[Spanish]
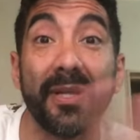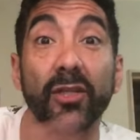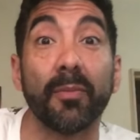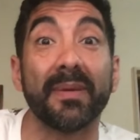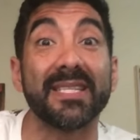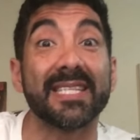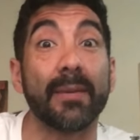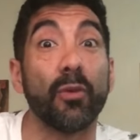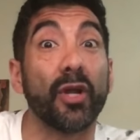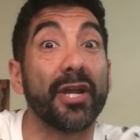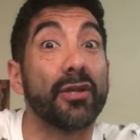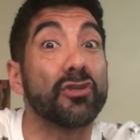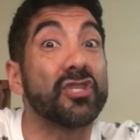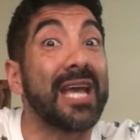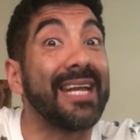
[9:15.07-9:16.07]
pensamos que
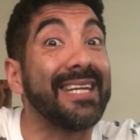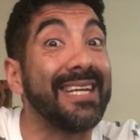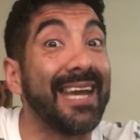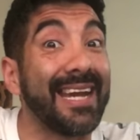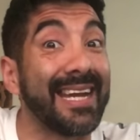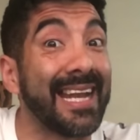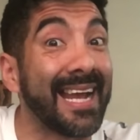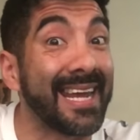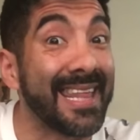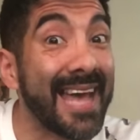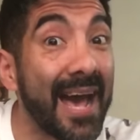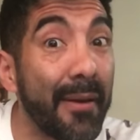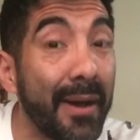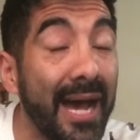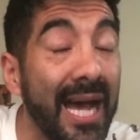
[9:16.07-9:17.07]
no salía, que la
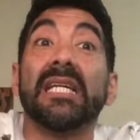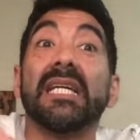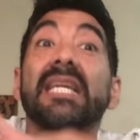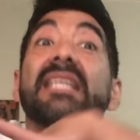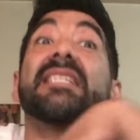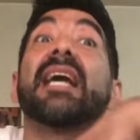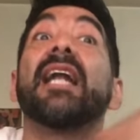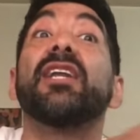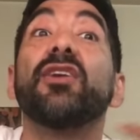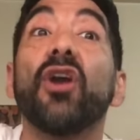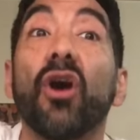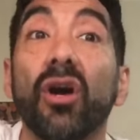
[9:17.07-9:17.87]
quedaba, y salió.